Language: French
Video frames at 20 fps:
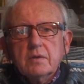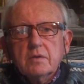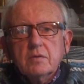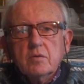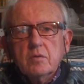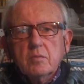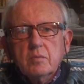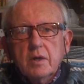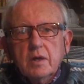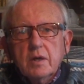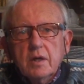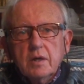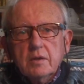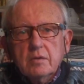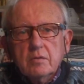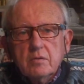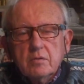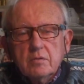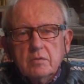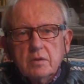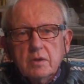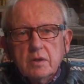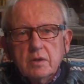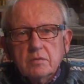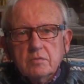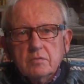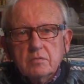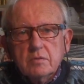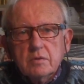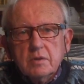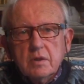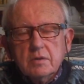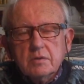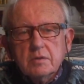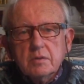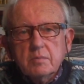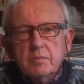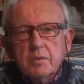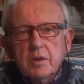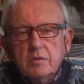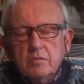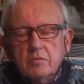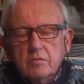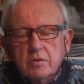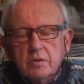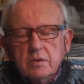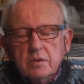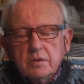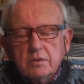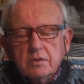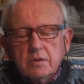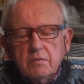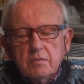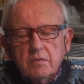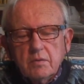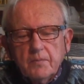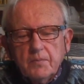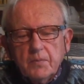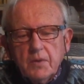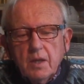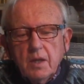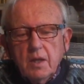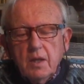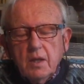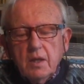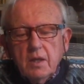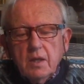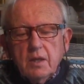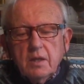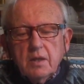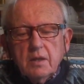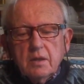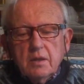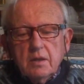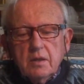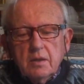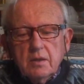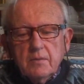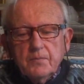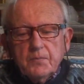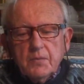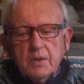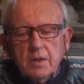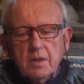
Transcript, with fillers: nos malades ont des résultats, c'est pas nous qui les avons. Et,